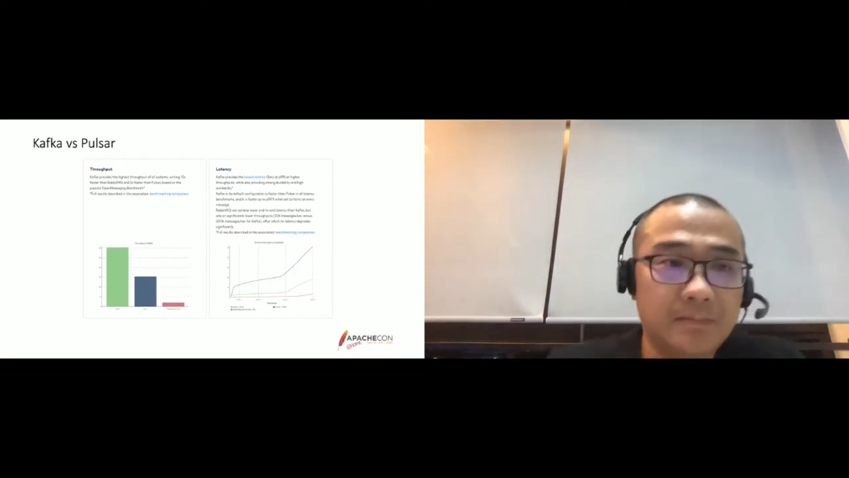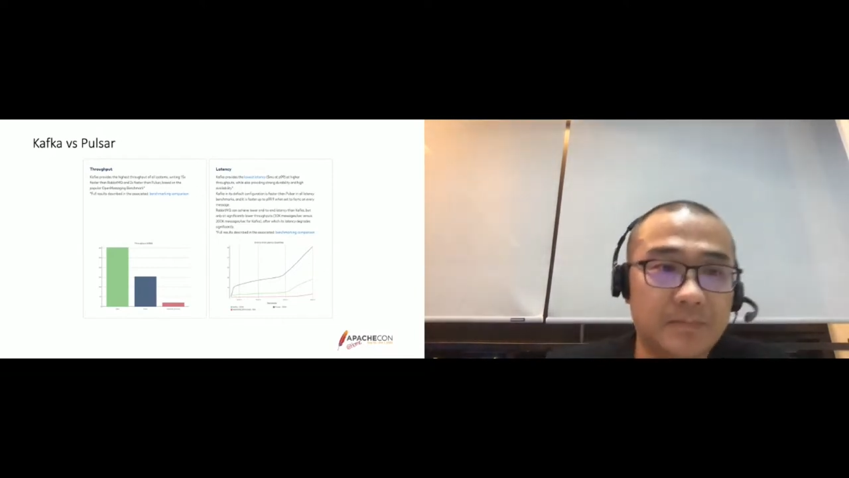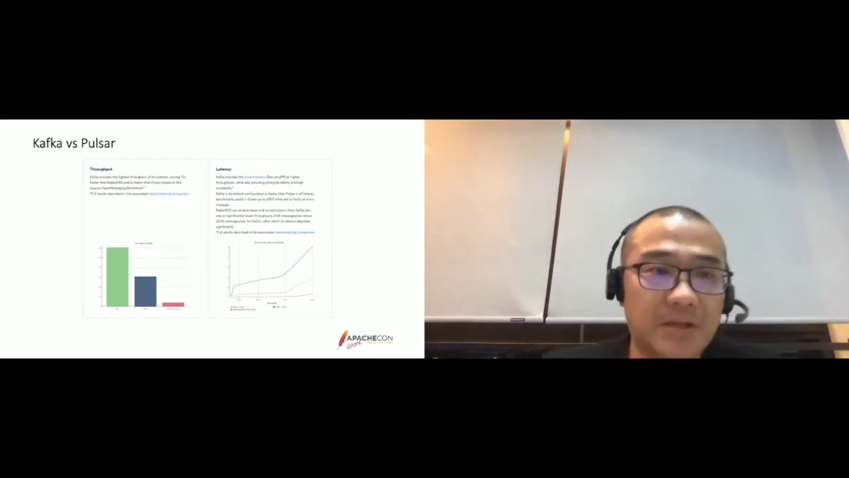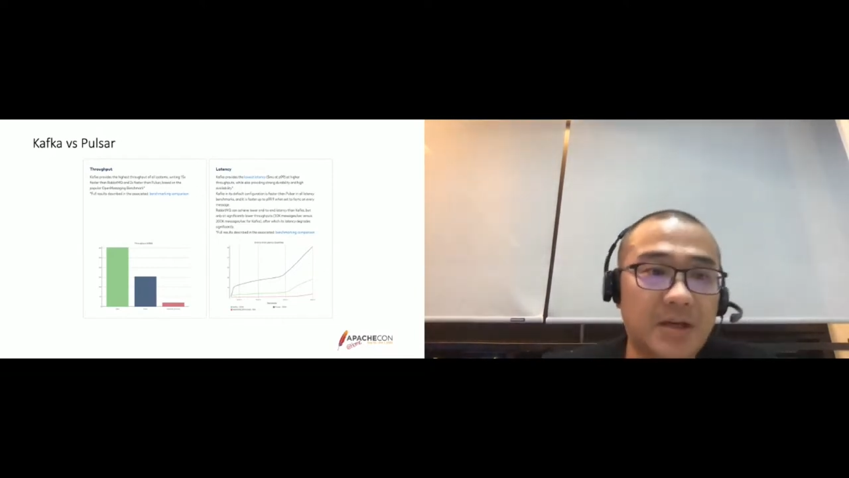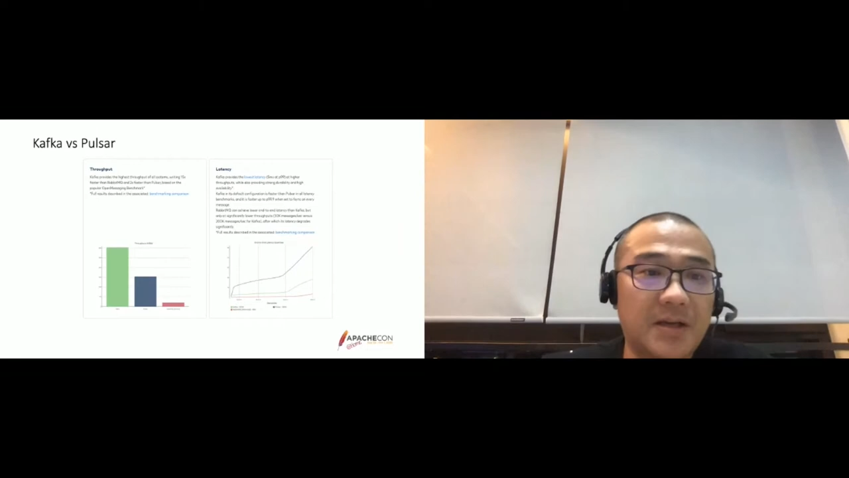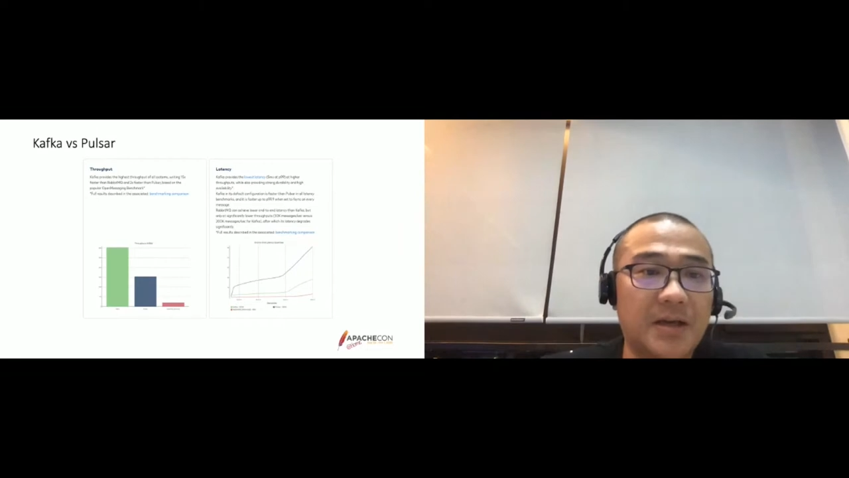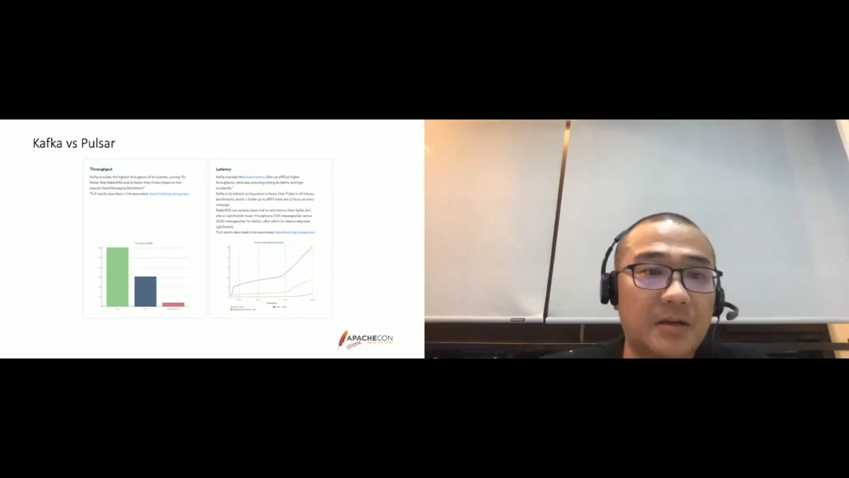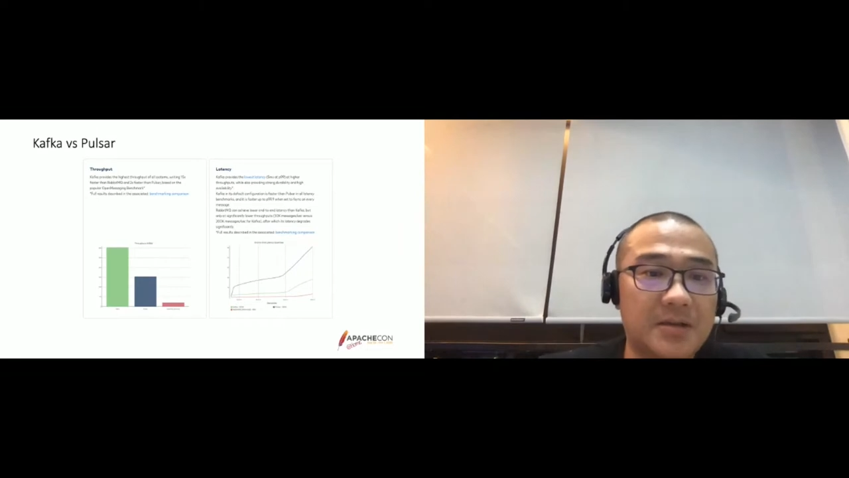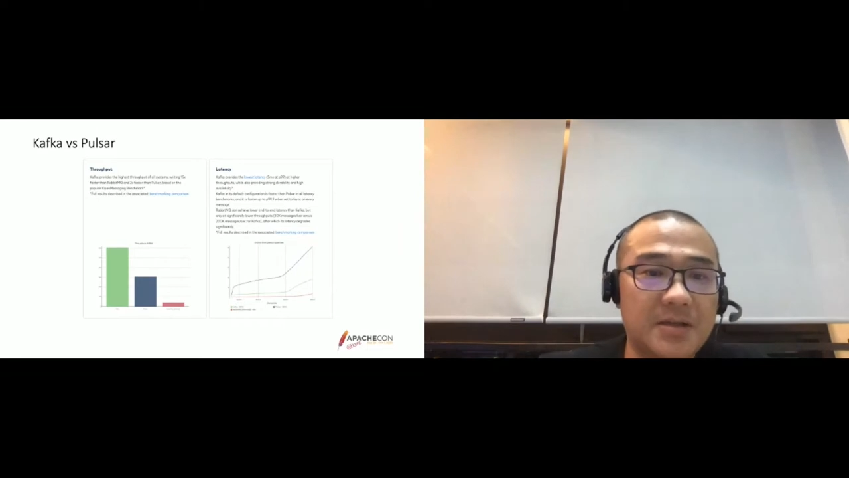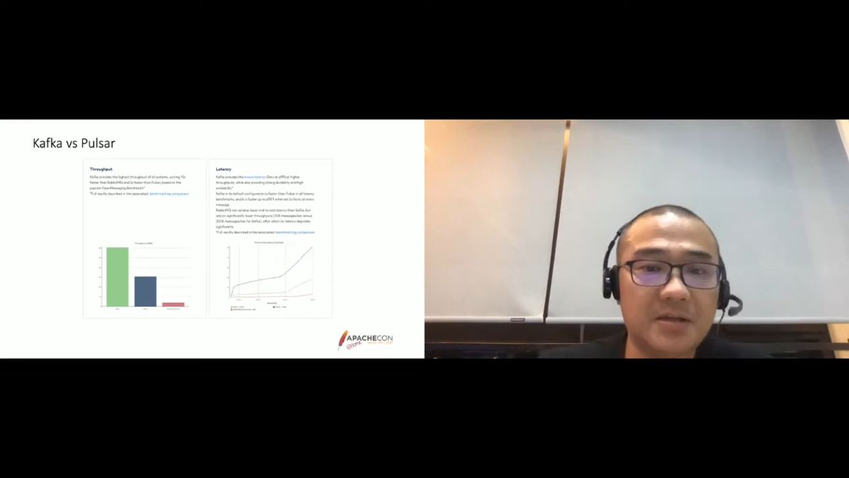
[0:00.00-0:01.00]
大家能看
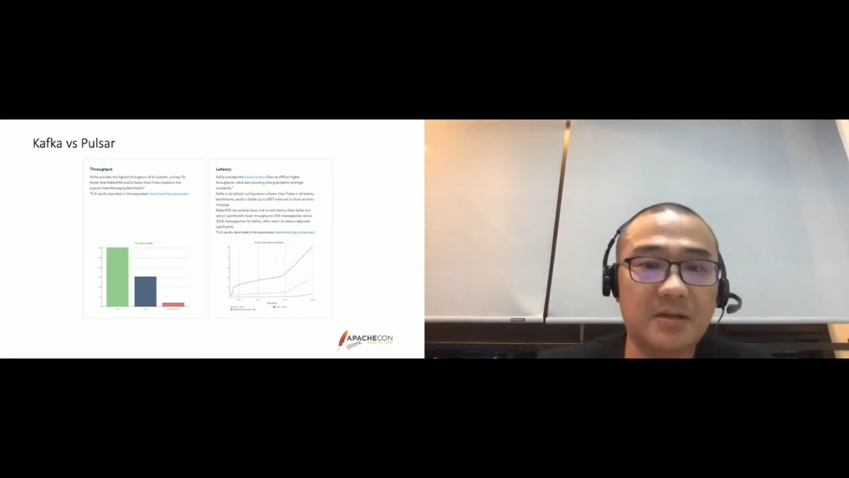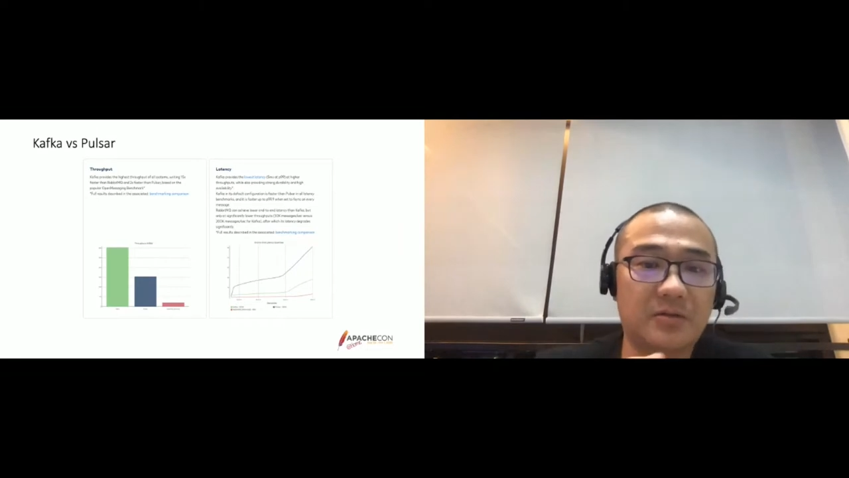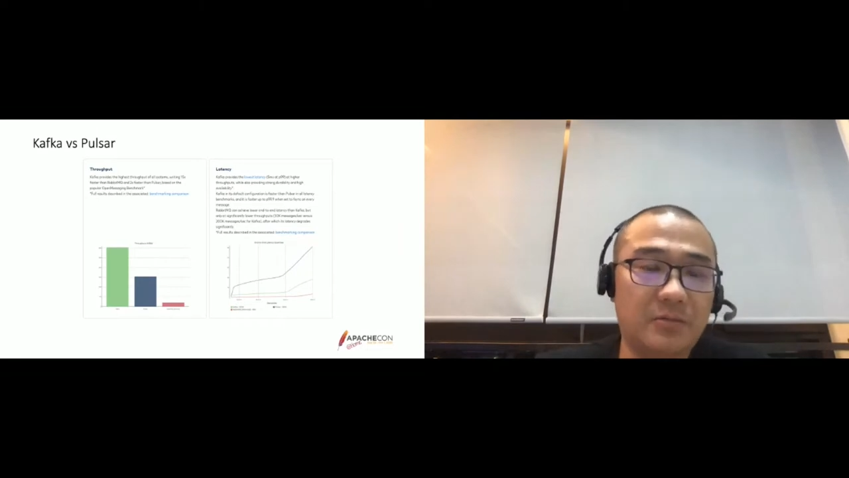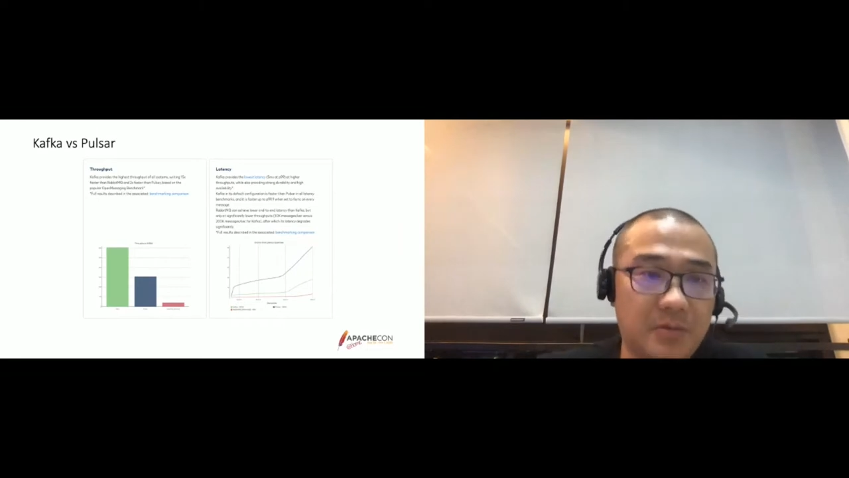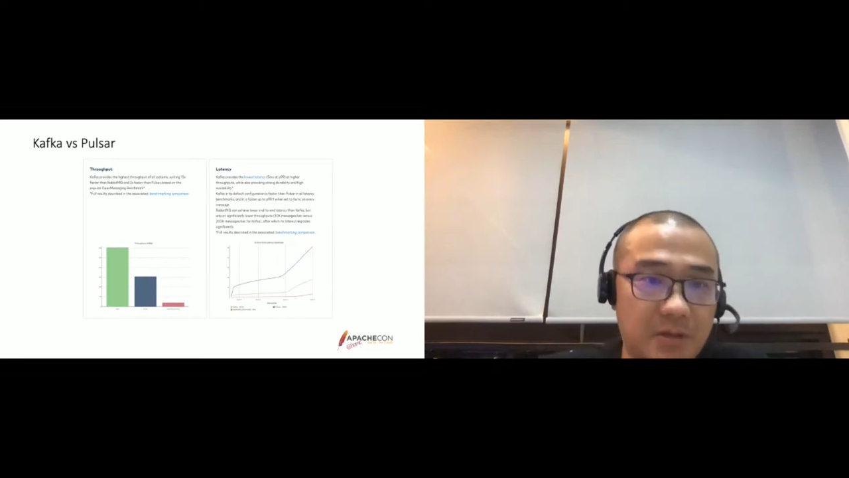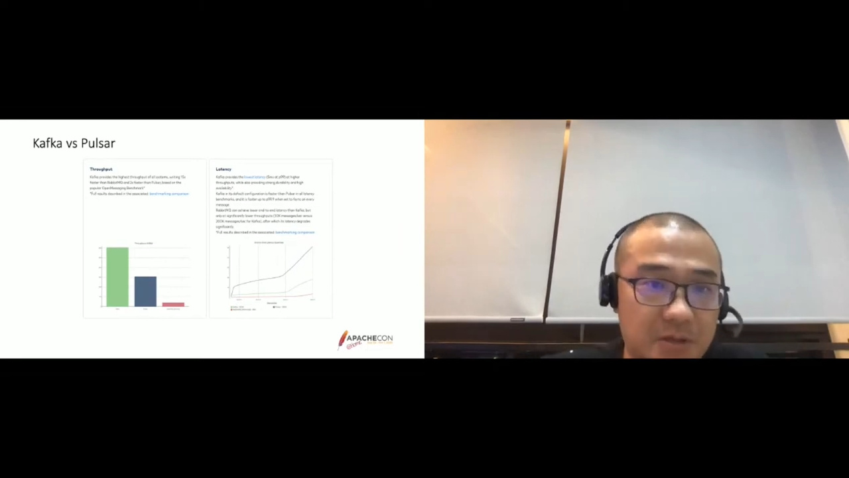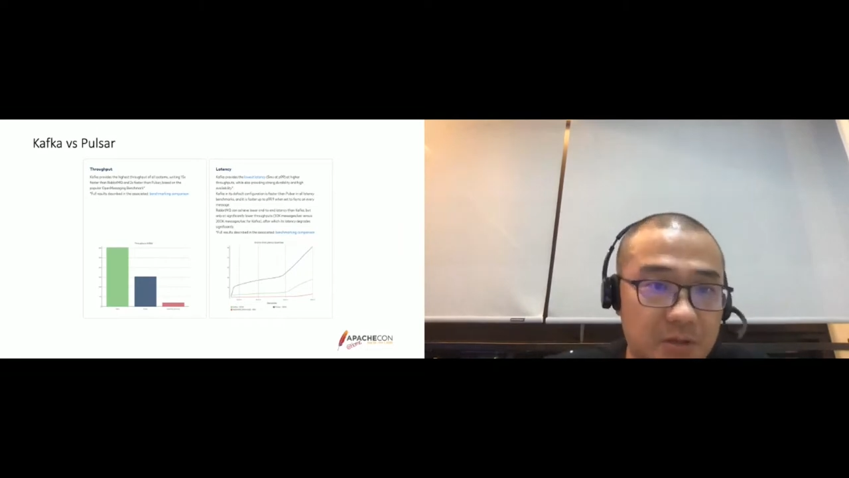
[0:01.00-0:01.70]
到在这个呃这